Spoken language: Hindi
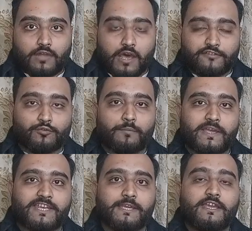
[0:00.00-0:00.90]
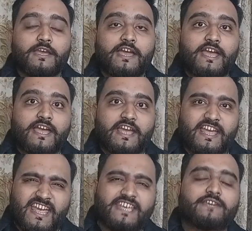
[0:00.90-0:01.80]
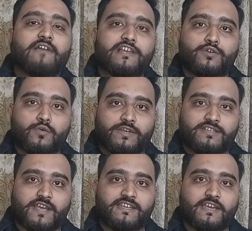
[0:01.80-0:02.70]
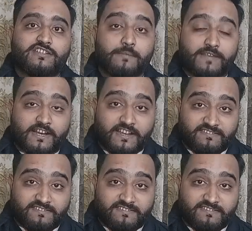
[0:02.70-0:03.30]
हर सूबे की एक ही वैल्यू होनी चाहिए जबकि